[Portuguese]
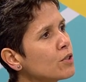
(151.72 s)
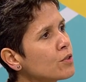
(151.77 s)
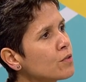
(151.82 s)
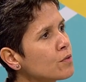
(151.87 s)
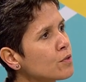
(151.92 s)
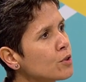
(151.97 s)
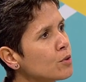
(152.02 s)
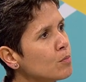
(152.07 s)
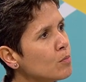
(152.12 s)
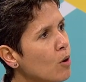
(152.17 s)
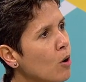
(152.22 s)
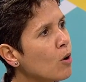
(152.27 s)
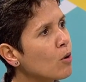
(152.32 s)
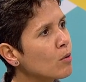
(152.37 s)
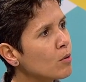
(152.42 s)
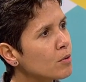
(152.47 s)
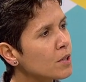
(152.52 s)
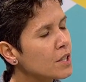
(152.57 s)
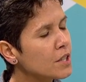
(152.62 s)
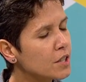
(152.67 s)
de futebol,
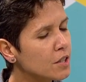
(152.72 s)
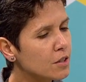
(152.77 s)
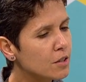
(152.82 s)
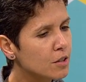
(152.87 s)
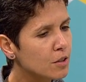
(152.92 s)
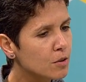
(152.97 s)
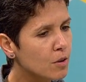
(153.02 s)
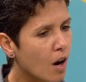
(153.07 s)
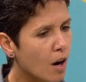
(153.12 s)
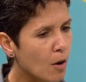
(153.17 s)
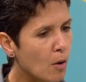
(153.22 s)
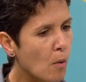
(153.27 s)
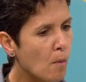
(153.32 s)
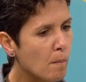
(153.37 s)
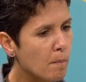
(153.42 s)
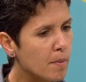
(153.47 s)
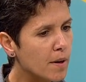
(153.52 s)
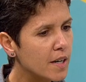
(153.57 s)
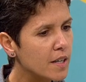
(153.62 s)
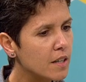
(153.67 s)
alguém que, que
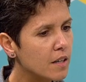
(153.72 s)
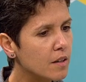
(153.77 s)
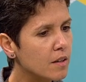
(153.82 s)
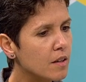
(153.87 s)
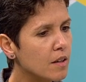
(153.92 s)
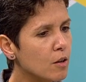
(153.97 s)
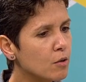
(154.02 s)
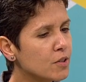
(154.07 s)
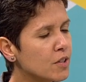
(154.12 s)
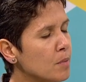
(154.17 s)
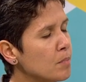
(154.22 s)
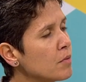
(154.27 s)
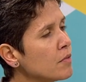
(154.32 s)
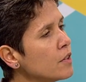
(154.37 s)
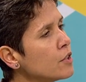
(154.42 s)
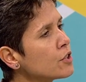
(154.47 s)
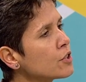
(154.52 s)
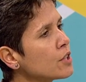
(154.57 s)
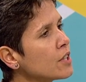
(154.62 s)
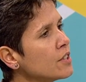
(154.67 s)
acompanha, eu sempre
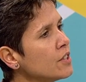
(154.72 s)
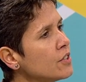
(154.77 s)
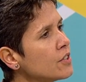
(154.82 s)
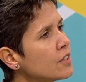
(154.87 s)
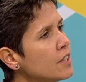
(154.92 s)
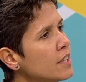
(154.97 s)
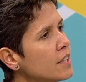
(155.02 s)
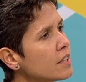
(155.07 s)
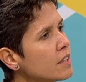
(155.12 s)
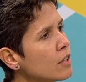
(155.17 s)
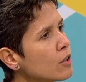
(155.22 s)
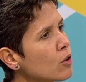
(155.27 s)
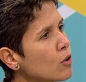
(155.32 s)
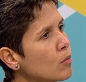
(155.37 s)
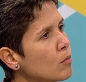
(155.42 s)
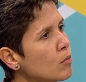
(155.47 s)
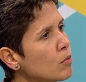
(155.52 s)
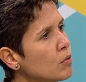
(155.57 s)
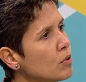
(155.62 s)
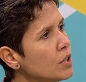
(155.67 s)
vejo que a gente tem que ter
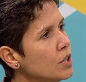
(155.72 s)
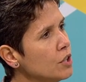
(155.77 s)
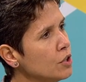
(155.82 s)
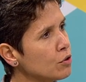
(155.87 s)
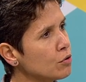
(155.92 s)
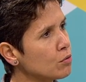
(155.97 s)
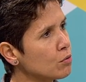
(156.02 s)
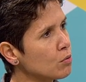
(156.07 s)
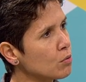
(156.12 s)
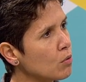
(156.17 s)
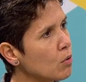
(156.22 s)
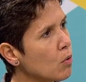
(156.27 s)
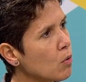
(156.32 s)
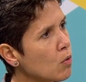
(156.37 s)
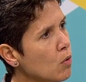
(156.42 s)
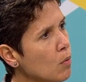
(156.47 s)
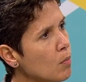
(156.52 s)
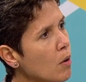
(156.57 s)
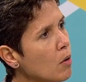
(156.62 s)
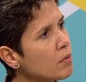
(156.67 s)
como ídolo ou
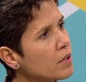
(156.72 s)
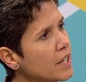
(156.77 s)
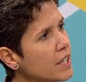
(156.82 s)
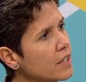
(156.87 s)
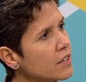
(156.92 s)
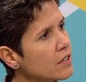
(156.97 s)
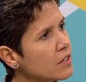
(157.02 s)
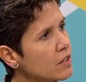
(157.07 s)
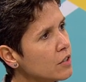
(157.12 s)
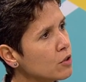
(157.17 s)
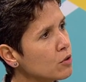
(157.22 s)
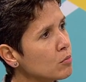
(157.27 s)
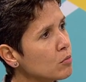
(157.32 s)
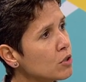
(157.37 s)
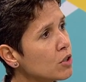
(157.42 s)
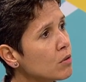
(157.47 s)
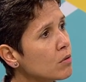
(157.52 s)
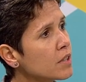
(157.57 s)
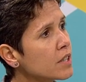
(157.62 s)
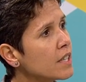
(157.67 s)
como alguém a seguir um
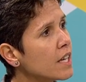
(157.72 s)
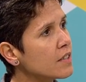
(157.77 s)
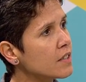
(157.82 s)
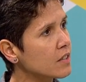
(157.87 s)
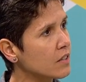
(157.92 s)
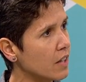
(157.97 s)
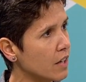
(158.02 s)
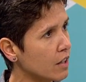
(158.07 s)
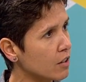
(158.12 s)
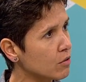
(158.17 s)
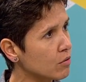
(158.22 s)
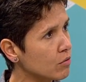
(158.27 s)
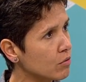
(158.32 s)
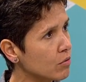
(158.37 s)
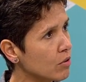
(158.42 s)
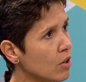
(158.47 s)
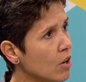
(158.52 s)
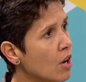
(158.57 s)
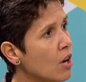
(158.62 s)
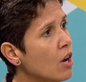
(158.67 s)
modelo que dá certo.
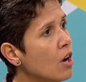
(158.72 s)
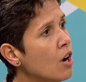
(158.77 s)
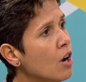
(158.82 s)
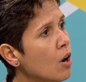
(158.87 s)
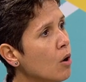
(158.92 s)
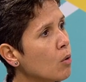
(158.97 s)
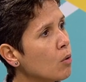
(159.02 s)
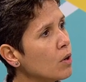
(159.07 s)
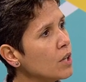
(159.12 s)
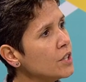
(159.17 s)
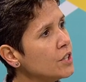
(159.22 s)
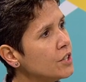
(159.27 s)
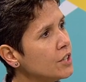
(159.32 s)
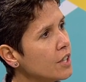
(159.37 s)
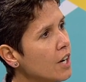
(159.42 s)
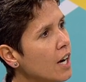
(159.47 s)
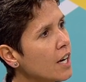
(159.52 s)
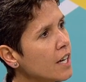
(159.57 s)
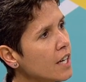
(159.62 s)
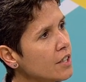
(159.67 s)
Hoje,
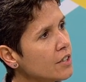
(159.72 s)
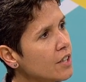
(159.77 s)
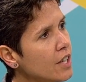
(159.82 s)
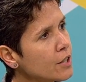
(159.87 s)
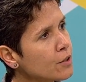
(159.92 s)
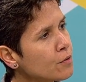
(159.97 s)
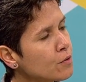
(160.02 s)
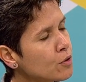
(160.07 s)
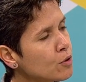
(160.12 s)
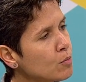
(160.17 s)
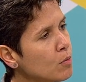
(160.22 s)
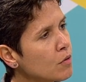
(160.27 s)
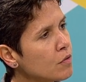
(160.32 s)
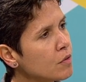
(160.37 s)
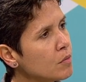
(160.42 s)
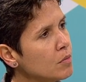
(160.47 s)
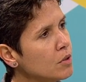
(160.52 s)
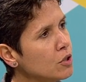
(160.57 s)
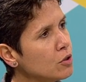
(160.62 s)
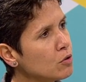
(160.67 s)
a realidade do futebol
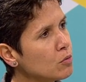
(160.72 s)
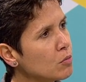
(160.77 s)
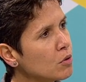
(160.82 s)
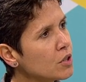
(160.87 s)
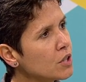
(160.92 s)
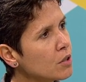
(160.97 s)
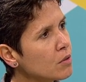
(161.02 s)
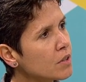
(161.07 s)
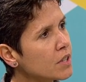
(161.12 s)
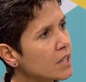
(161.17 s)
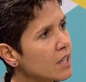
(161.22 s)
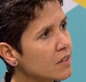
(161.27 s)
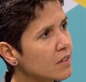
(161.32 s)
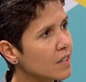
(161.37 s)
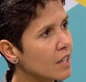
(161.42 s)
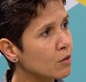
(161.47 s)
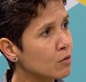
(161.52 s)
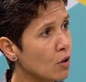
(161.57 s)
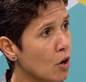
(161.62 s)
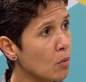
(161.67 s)
feminino, o modelo que dá
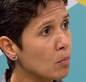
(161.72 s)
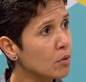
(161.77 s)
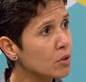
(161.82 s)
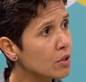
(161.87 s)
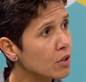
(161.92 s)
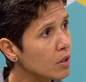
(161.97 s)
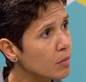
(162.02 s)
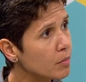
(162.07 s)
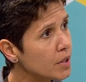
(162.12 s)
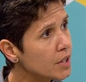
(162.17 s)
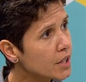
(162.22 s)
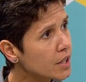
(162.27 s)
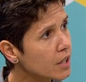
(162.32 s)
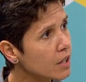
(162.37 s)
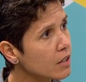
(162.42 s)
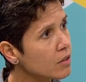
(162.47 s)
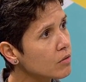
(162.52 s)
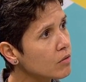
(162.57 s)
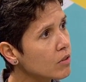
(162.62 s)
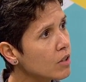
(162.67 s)
certo é o modelo
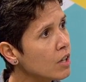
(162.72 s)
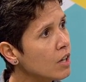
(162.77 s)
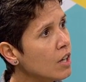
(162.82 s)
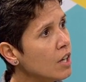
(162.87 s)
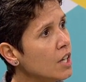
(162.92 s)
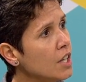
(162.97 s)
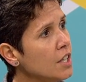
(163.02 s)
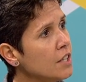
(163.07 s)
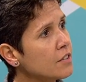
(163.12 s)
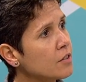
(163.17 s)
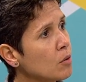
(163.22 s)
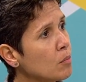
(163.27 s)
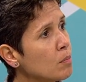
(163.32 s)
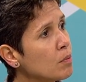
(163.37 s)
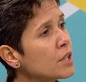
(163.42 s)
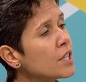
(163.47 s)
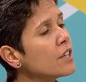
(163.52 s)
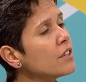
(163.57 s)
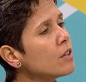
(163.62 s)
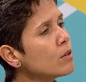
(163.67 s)
americano. Então, por
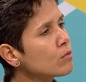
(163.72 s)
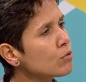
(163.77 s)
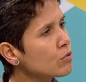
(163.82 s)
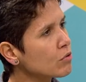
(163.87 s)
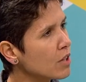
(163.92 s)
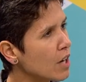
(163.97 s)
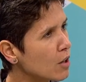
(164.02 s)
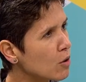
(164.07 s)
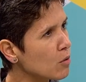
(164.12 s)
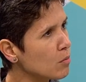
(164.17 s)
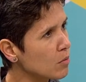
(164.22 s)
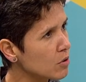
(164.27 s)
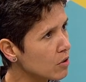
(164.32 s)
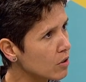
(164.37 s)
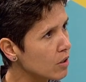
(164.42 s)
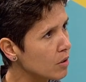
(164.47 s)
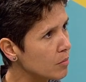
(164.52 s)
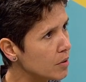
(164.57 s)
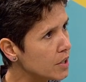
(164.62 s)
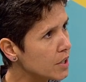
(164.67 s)
que não sonhar com o
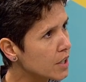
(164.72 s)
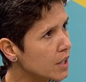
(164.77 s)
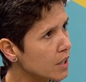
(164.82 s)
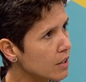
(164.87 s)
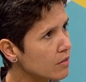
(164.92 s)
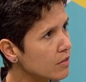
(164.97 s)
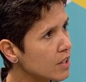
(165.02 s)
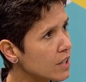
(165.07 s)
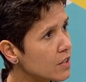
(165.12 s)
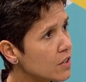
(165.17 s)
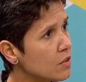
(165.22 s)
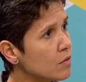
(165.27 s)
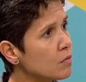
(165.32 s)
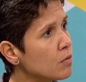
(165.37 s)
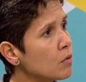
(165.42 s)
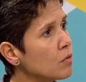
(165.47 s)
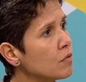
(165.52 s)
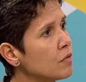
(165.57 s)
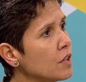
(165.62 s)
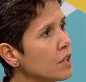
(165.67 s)
modelo americano, né?
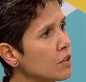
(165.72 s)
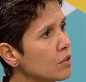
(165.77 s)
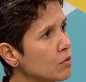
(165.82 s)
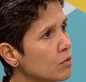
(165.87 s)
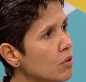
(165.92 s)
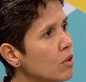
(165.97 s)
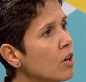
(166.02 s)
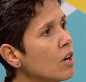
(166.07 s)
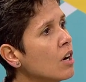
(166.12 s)
desenvolvendo